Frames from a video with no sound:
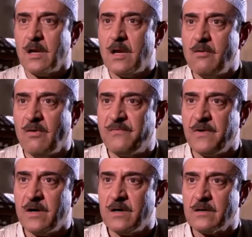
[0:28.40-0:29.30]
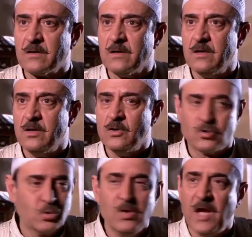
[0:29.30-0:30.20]
الله لا يوفقك
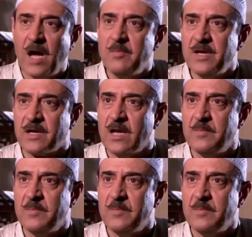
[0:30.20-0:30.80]
شو اللي عاميلك